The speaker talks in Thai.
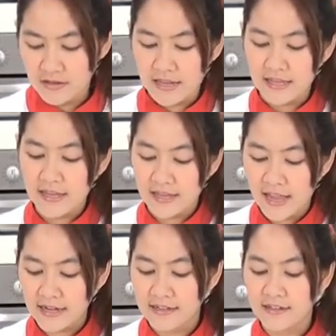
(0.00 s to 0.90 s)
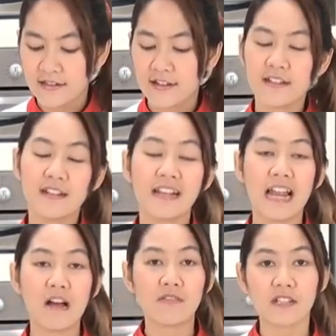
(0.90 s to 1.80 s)
และอีกอย่างหนึ่งก็คือ
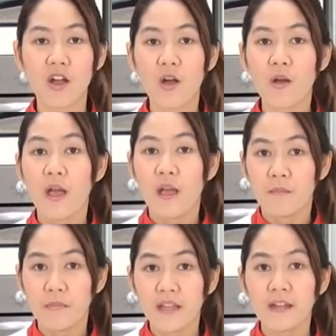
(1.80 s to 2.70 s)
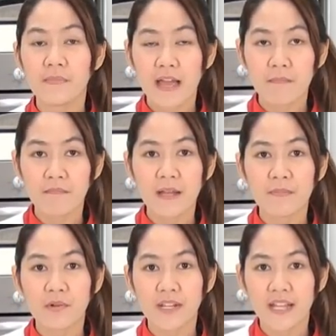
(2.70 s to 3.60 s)
เราจะต้องบี้น้ำตาลปี๊บ
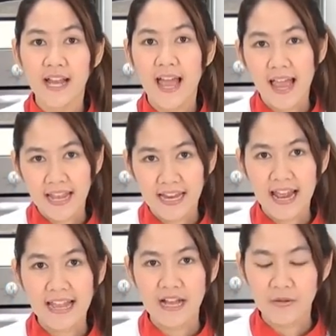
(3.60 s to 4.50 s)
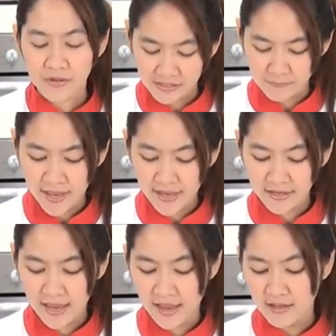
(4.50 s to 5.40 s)
ตรงนี้นะคะ ให้ละลายเข้ากันกับแป้ง
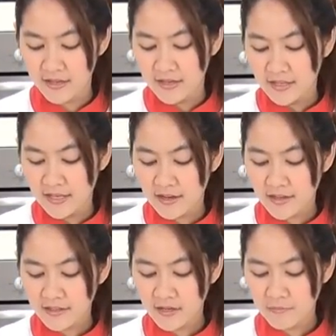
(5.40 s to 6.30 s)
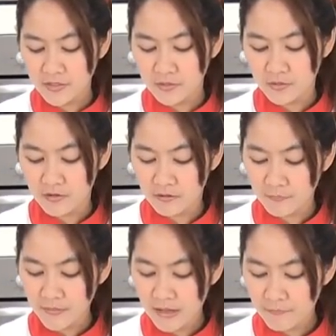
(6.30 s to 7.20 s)
ค่ะ ทีก็เติมในส่วนของ
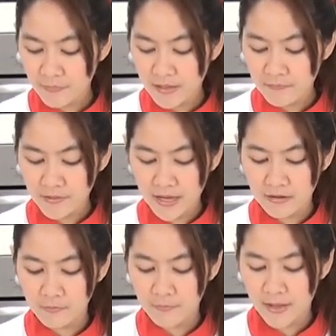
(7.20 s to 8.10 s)
น้ำตาลปี๊บนะคะลง